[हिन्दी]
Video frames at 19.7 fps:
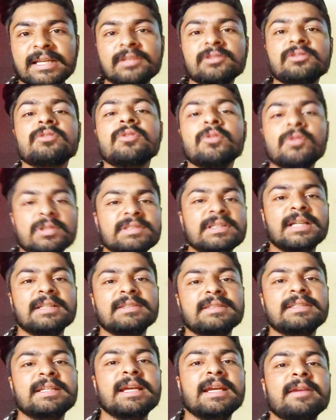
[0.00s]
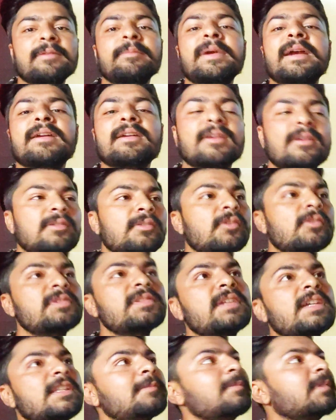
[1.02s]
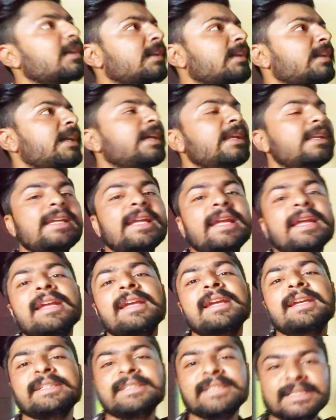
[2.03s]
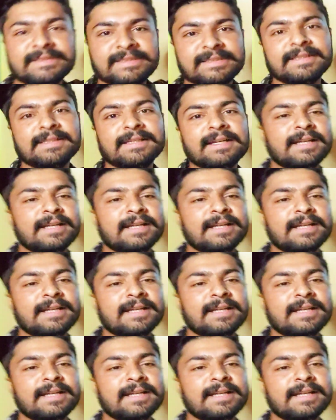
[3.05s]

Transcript: है ना तो नॉइस आती है बैकग्राउंड नॉइस खत्म करने के लिए ये चीज